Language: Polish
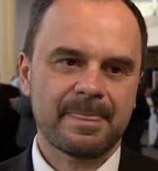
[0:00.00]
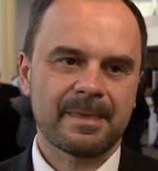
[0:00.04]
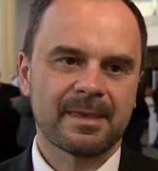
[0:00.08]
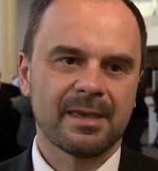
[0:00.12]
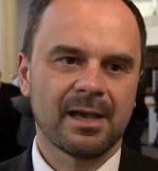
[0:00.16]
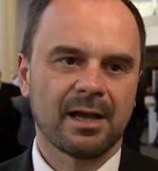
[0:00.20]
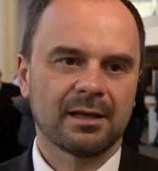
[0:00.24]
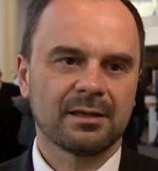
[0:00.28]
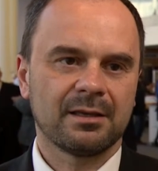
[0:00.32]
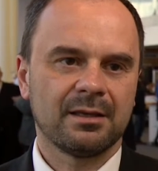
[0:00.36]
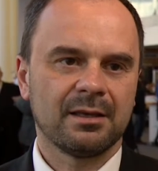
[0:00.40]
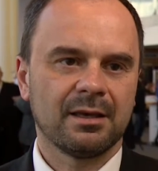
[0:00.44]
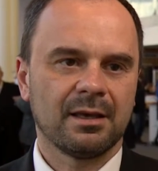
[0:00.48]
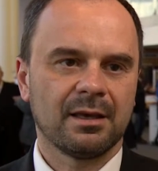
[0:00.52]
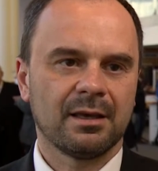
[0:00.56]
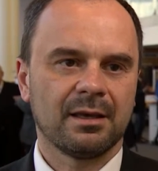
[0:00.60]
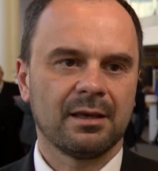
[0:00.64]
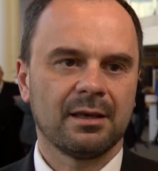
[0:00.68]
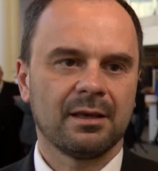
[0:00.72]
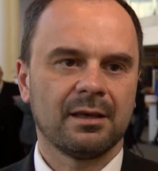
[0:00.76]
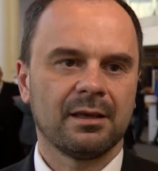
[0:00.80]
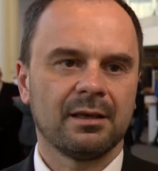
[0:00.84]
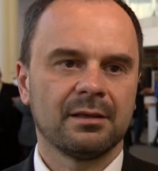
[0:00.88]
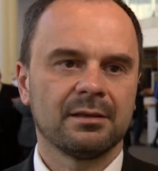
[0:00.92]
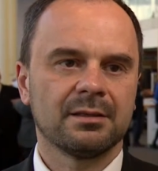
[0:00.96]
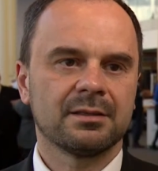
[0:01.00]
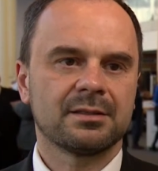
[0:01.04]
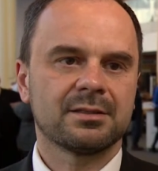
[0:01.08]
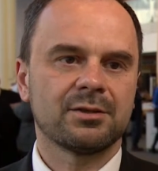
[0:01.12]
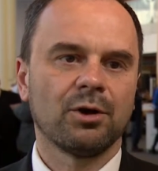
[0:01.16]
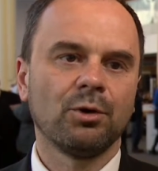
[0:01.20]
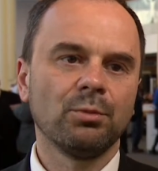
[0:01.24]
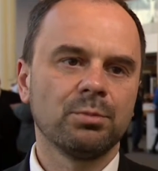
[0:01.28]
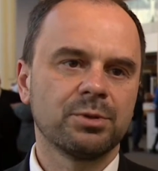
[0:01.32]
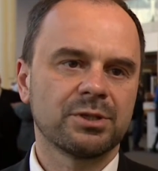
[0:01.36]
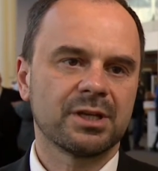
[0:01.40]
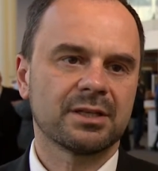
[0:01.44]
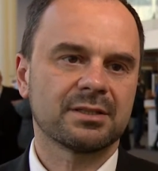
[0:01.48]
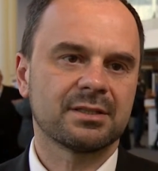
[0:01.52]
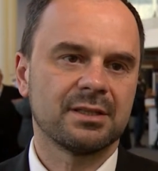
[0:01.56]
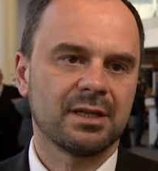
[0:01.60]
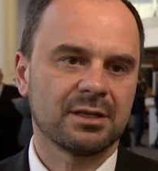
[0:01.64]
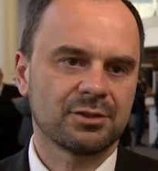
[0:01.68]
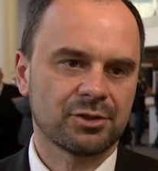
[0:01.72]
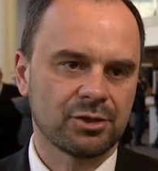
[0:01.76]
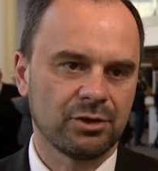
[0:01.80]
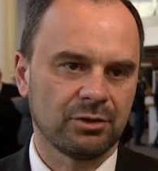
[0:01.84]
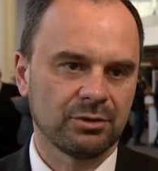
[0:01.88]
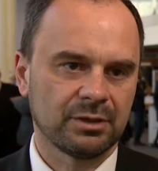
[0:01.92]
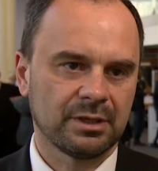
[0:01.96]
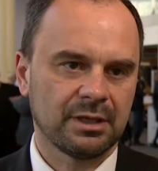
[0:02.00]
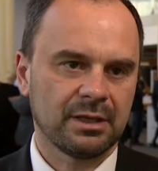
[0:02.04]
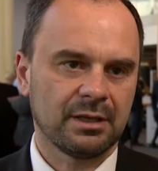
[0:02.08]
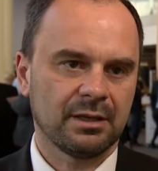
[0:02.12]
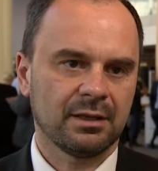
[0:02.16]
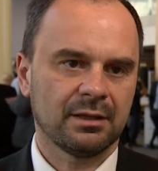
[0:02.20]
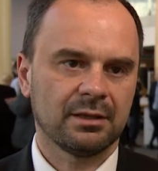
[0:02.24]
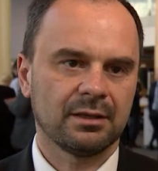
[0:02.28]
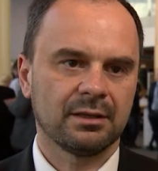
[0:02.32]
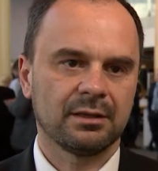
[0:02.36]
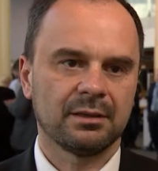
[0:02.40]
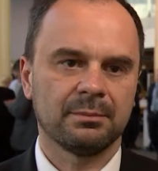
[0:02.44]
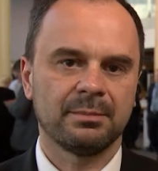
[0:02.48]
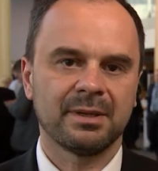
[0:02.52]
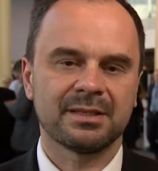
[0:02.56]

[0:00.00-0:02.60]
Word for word: jakie są przeznaczone e,